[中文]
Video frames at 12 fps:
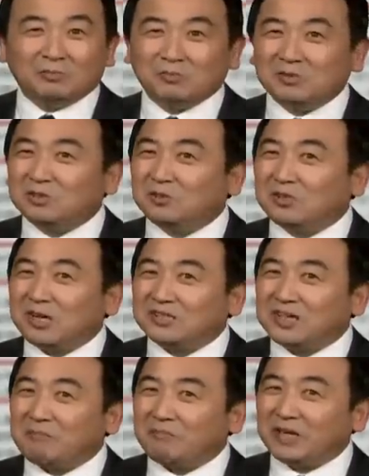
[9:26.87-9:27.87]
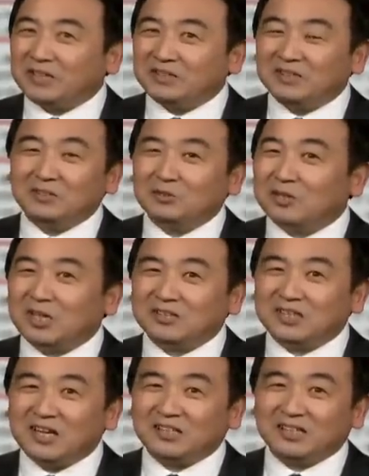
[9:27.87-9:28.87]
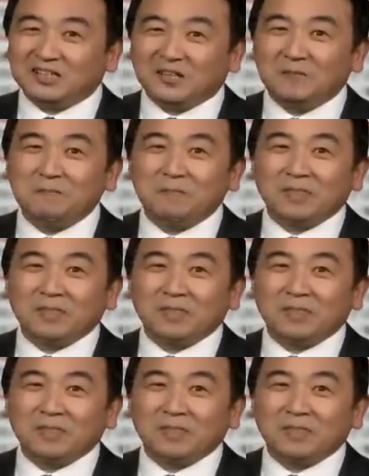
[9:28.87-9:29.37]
不是有点像北京，有点像这个，